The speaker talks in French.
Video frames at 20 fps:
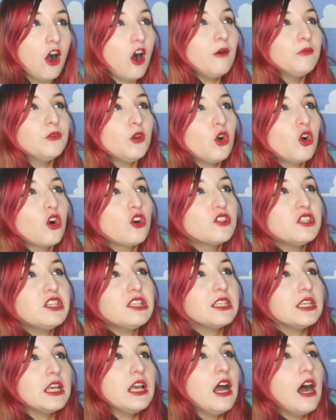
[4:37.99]
En tant temps,
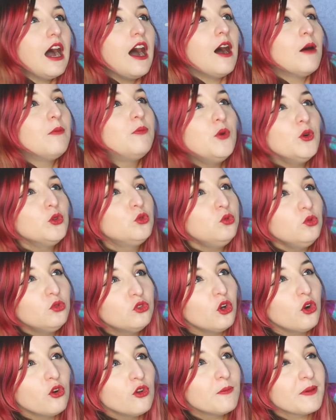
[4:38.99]
Candice est un peu tout
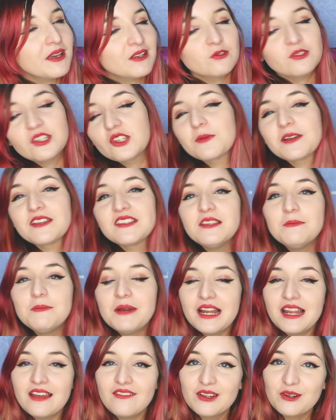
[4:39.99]
le temps le personnage
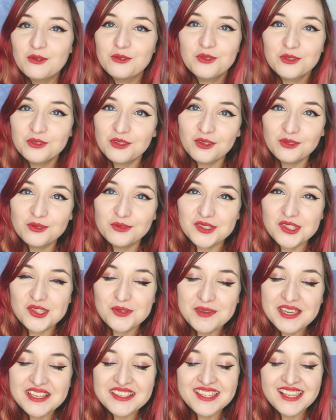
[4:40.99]
principal avec le docteur
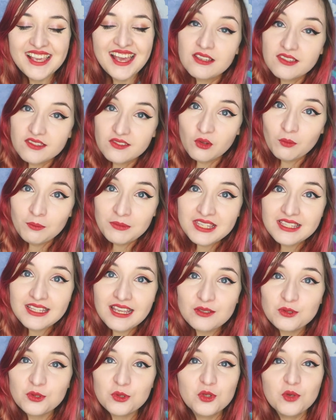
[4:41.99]
Doofenshmirtz. Pour l'instant,
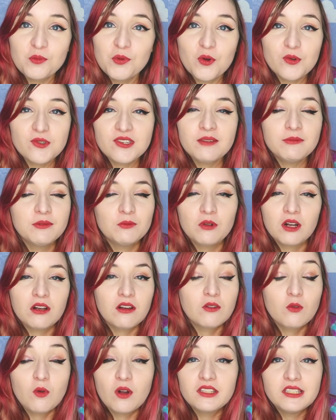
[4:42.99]
mystère sur ce projet, mais
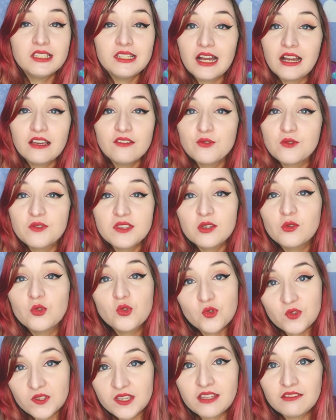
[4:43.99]
moi, quoi qu'il arrive, je sais
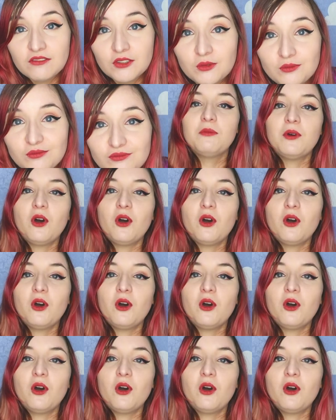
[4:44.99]
que je serai devant.